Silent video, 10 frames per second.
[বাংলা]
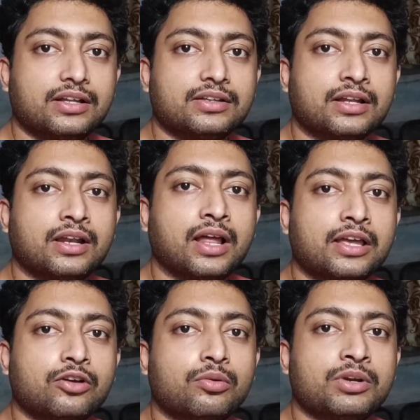তাহলে
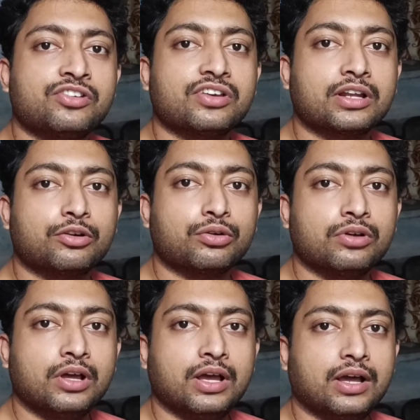লাইক কমেন্ট শেয়ার করো
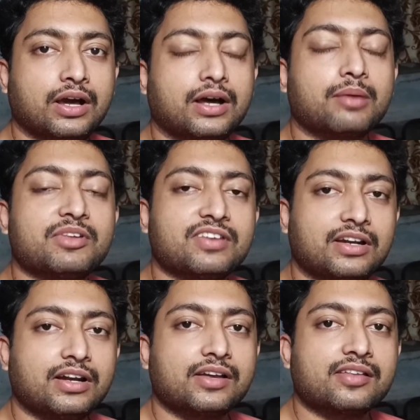আর আমার
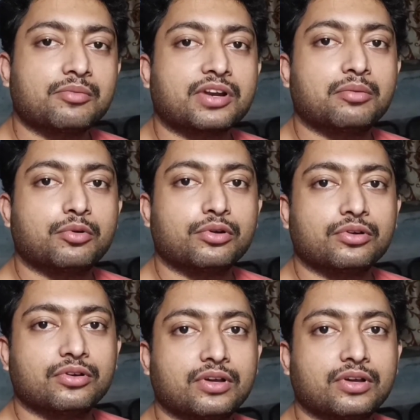চ্যানেলটাকে সাবস্ক্রাইব করো